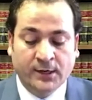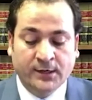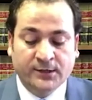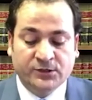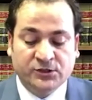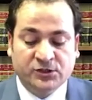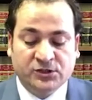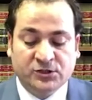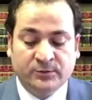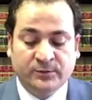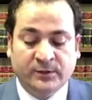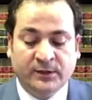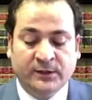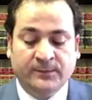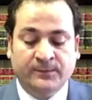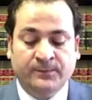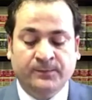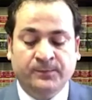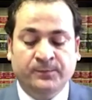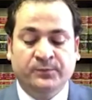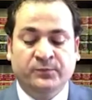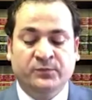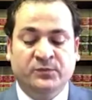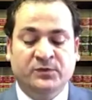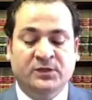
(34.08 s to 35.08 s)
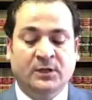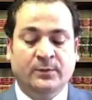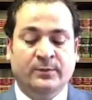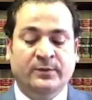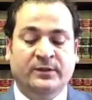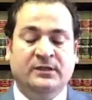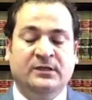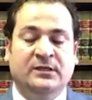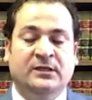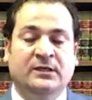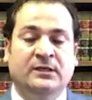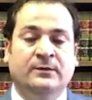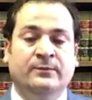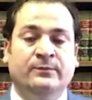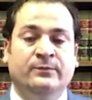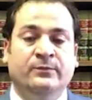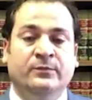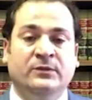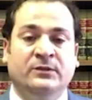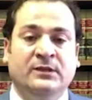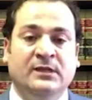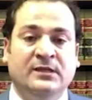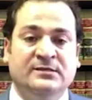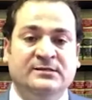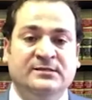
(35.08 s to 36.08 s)
Şimdi Tabii ki
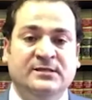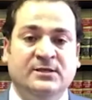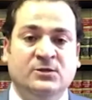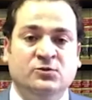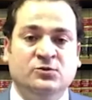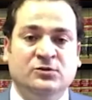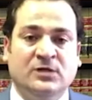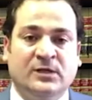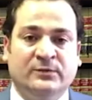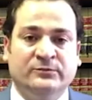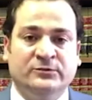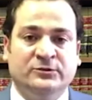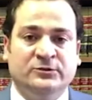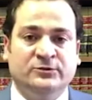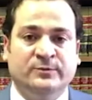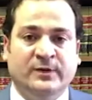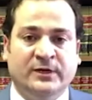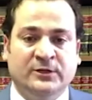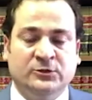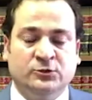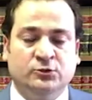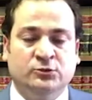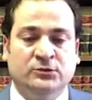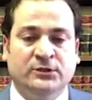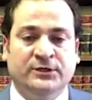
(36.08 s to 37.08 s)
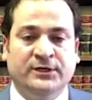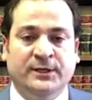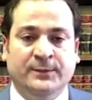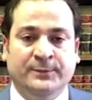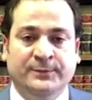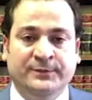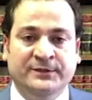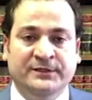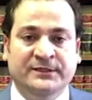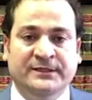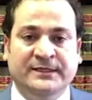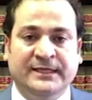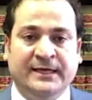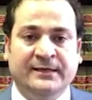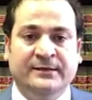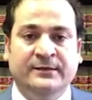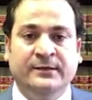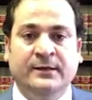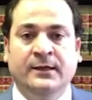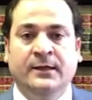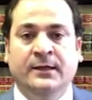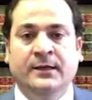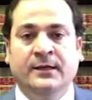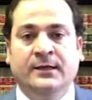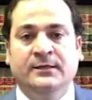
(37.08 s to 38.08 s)
DS-160 başvuruları yapılırken
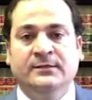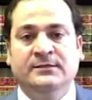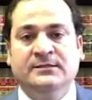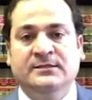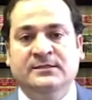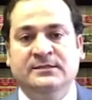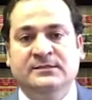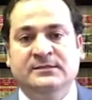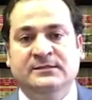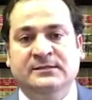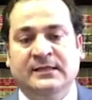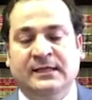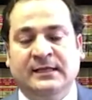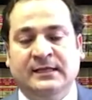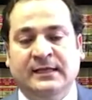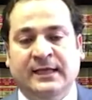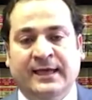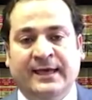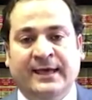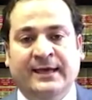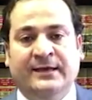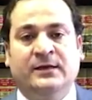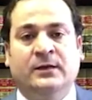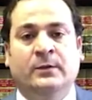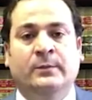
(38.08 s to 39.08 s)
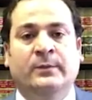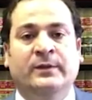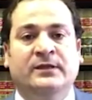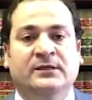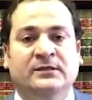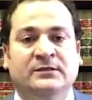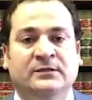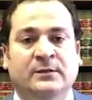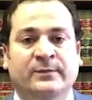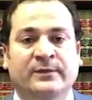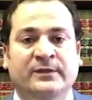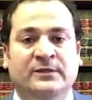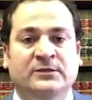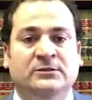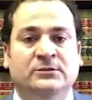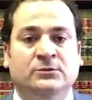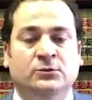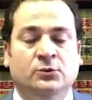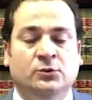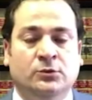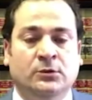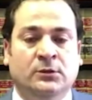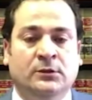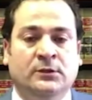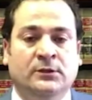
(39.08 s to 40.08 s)
siz de eğer Amerika'da bir
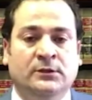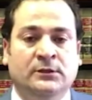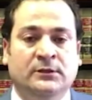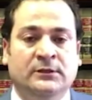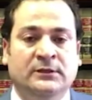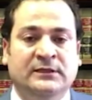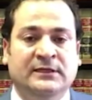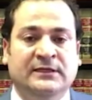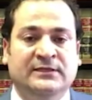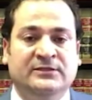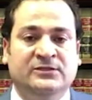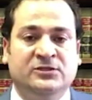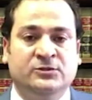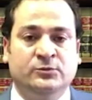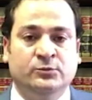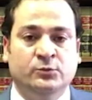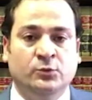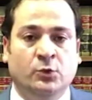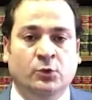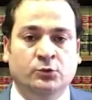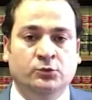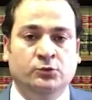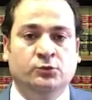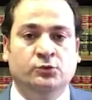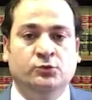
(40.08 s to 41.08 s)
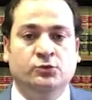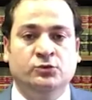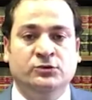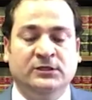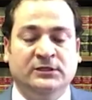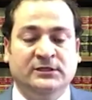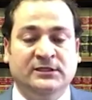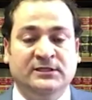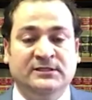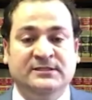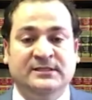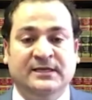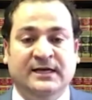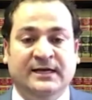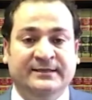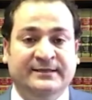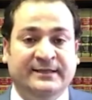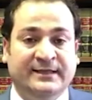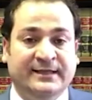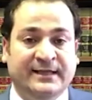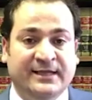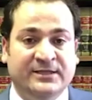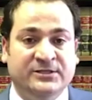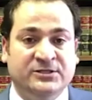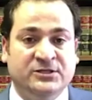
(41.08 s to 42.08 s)
e, iletişimde olduğunuz ya da
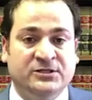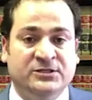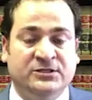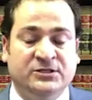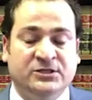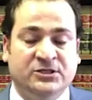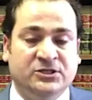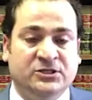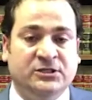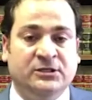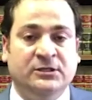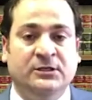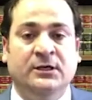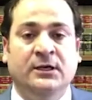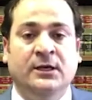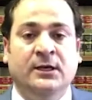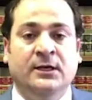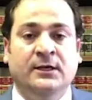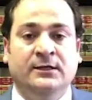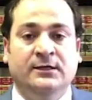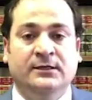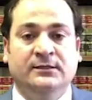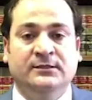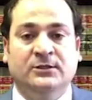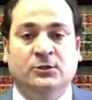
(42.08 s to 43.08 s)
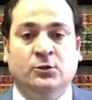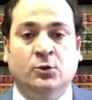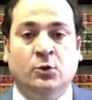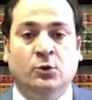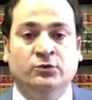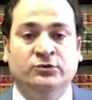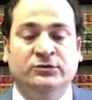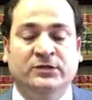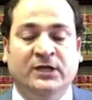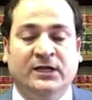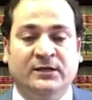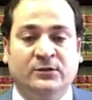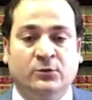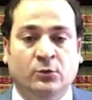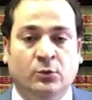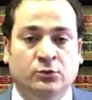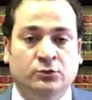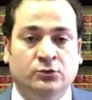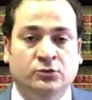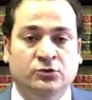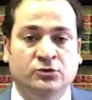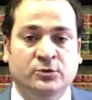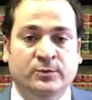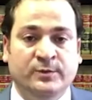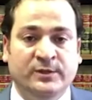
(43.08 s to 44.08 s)
ziyarete geleceğiniz kişi ya da kontak
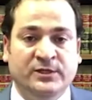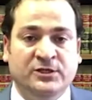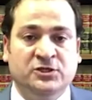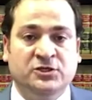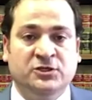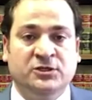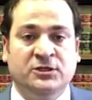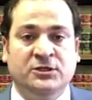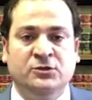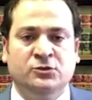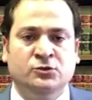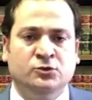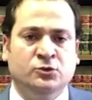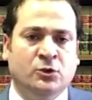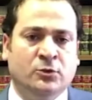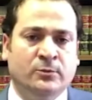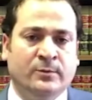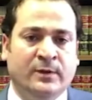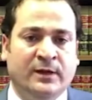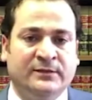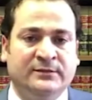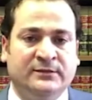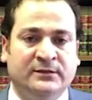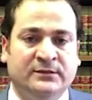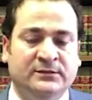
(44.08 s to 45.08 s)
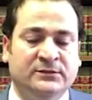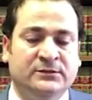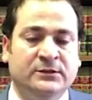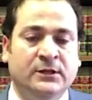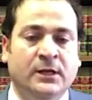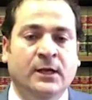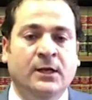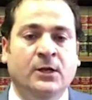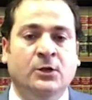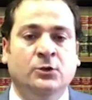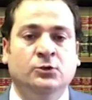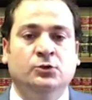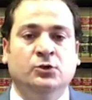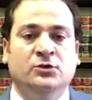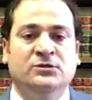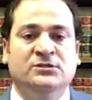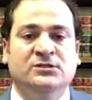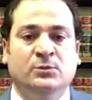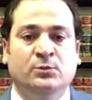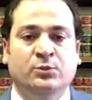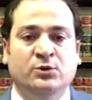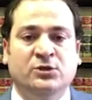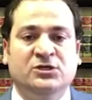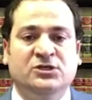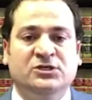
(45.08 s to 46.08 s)
olduğunuz bir kişiyi sormaktadır.
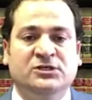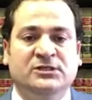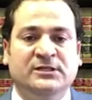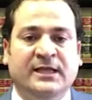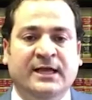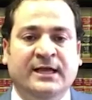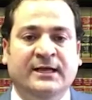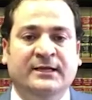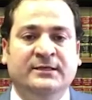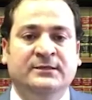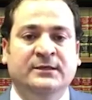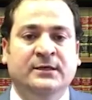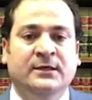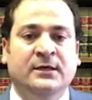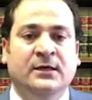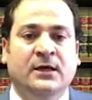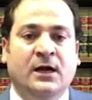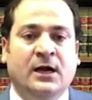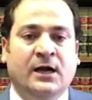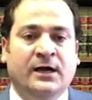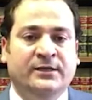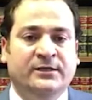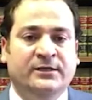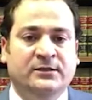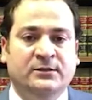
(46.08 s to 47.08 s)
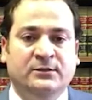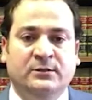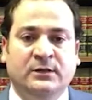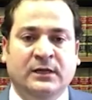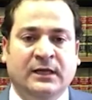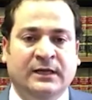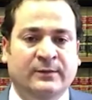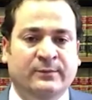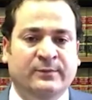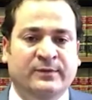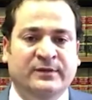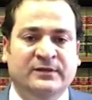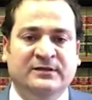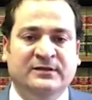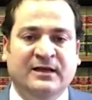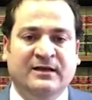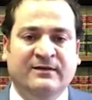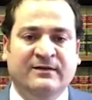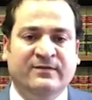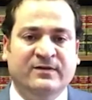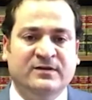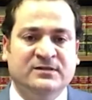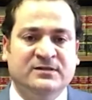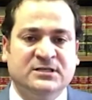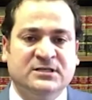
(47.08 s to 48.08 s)
Dolayısıyla bu kişiler aynı yani birden
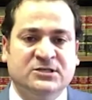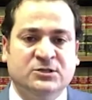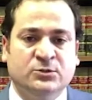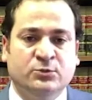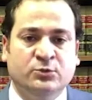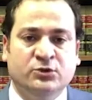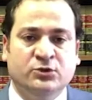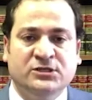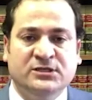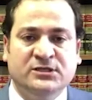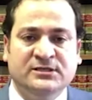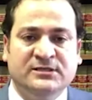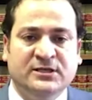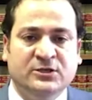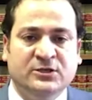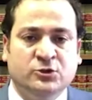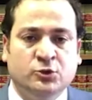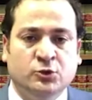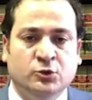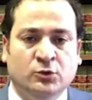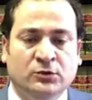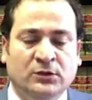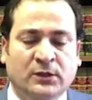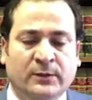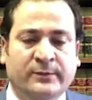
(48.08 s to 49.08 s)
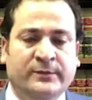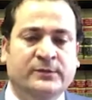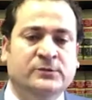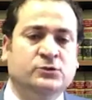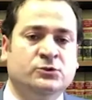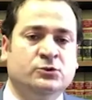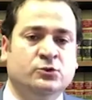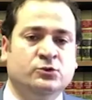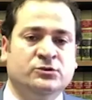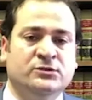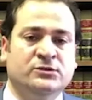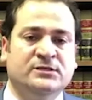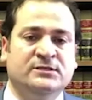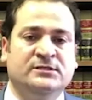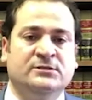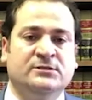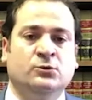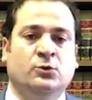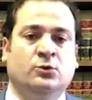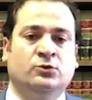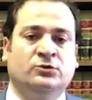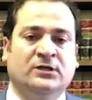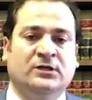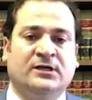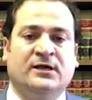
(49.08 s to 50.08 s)
fazla kişi bu kişiyi seçiyor olabilir. Sonuçta sizin
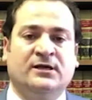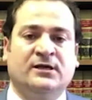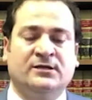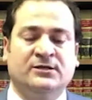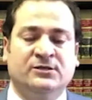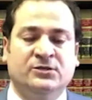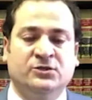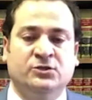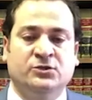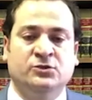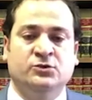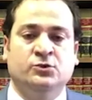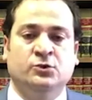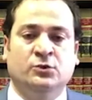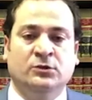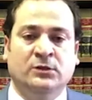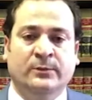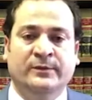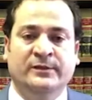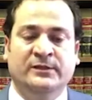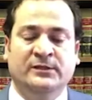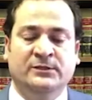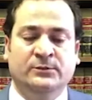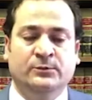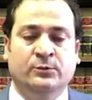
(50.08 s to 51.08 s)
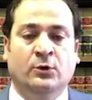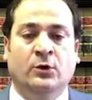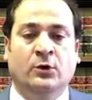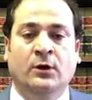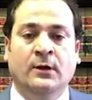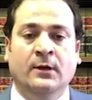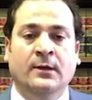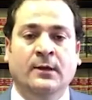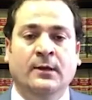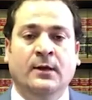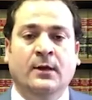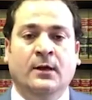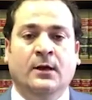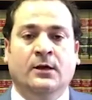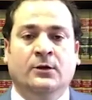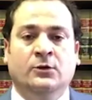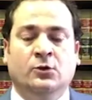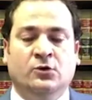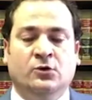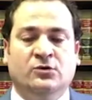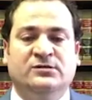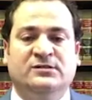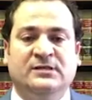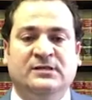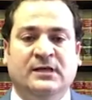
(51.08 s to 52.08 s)
ortak arkadaşınız olabilir bu.
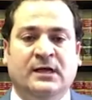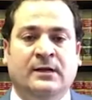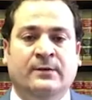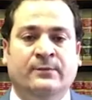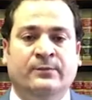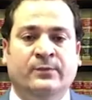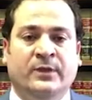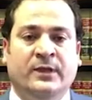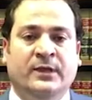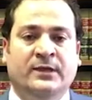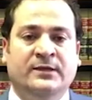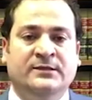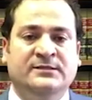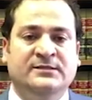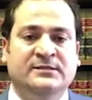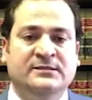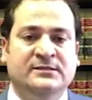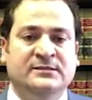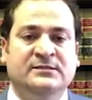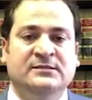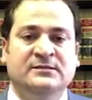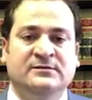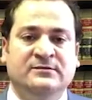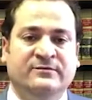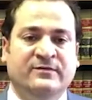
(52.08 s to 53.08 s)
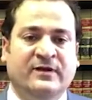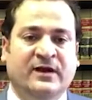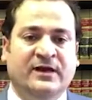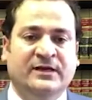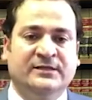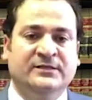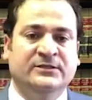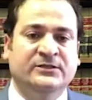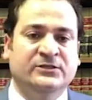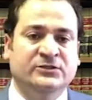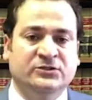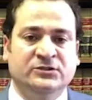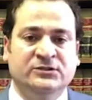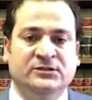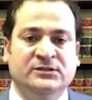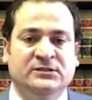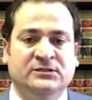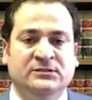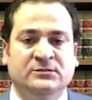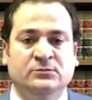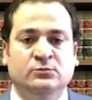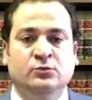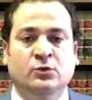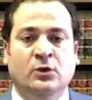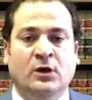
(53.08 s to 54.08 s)
Yoksa e, sizin ve
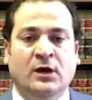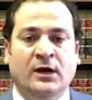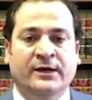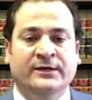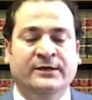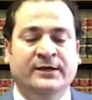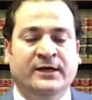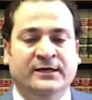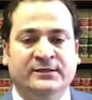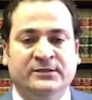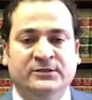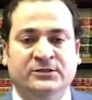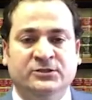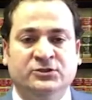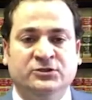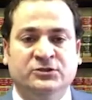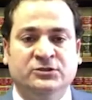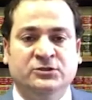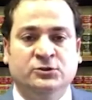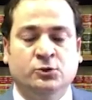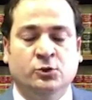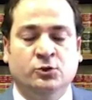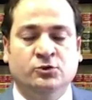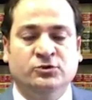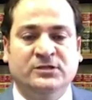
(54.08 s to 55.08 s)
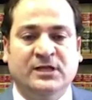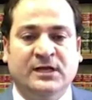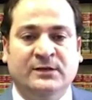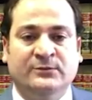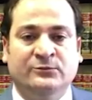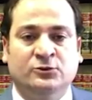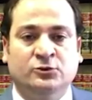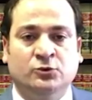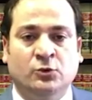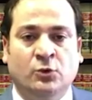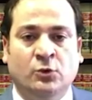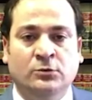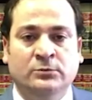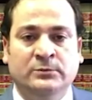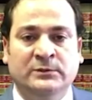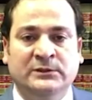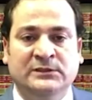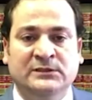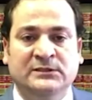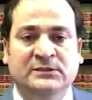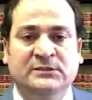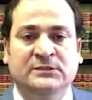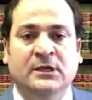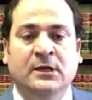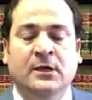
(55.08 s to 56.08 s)
arkadaşınızın bu aynı arkadaşınız göstermiş
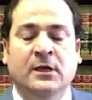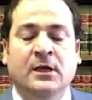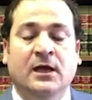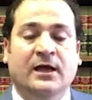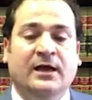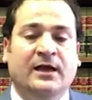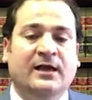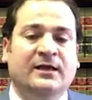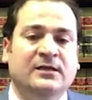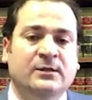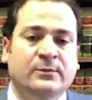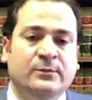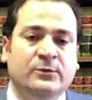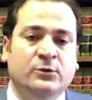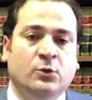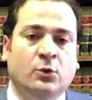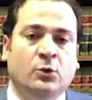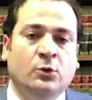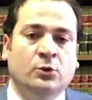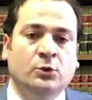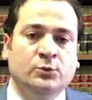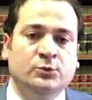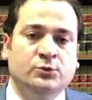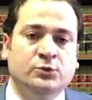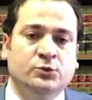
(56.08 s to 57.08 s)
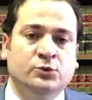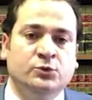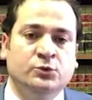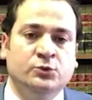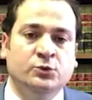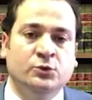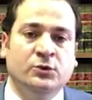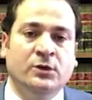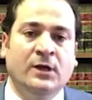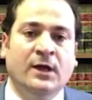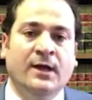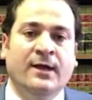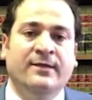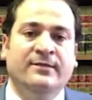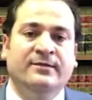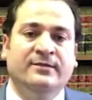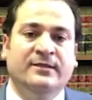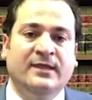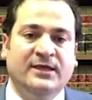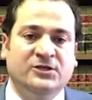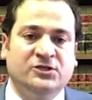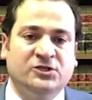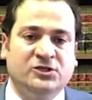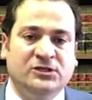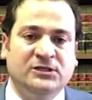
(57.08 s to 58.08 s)
olmanız herhangi bir olumsuzluk
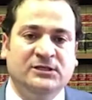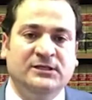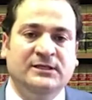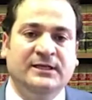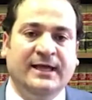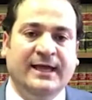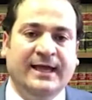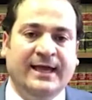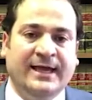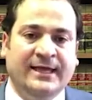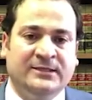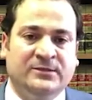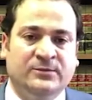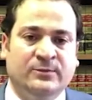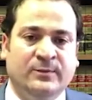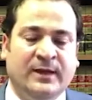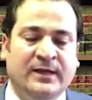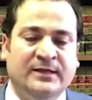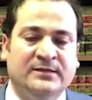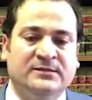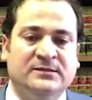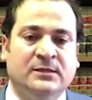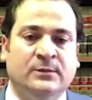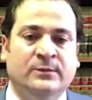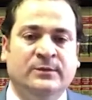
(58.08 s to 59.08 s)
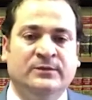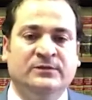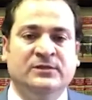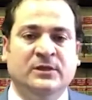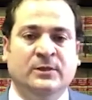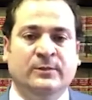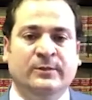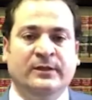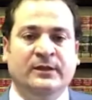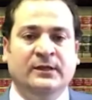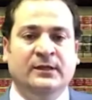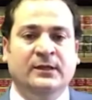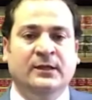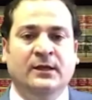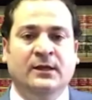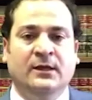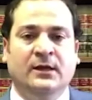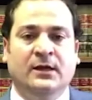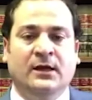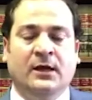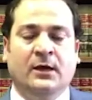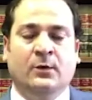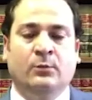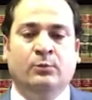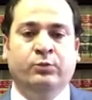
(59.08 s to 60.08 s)
teşkil etmez. Ama tabii
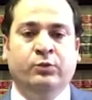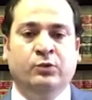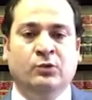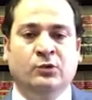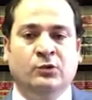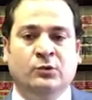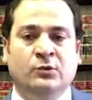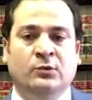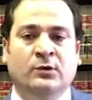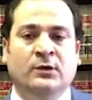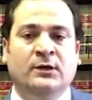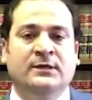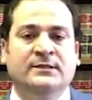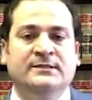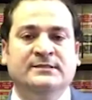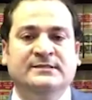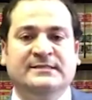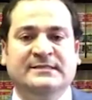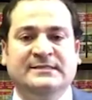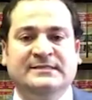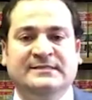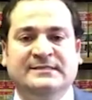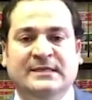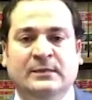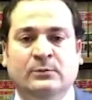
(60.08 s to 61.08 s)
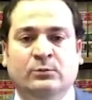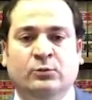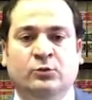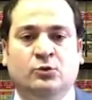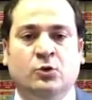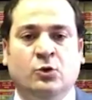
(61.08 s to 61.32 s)
bu size bu